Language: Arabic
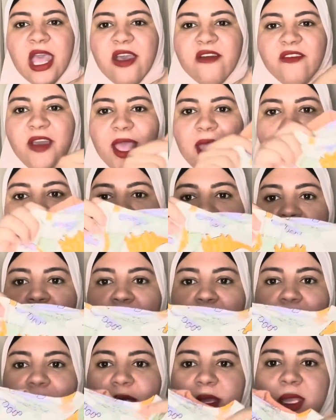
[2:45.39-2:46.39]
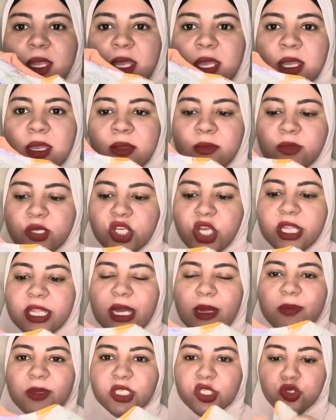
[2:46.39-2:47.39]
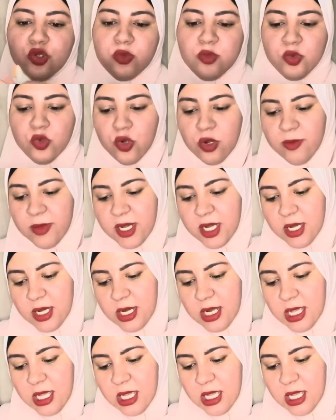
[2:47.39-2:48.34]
فغالبا مش هتلبسهم دول من